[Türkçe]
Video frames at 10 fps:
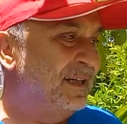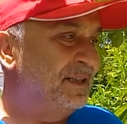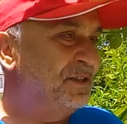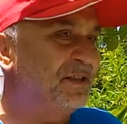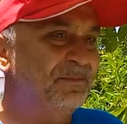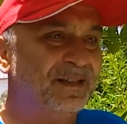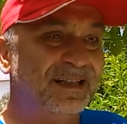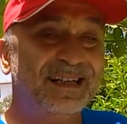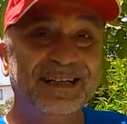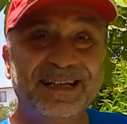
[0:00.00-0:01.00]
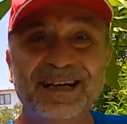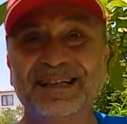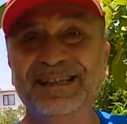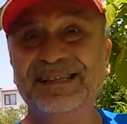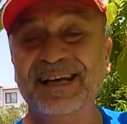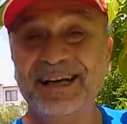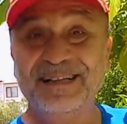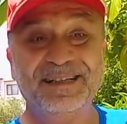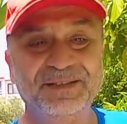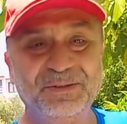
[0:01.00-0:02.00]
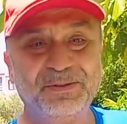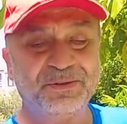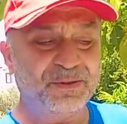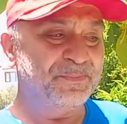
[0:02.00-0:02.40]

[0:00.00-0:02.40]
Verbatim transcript: şimdilik seyrediyor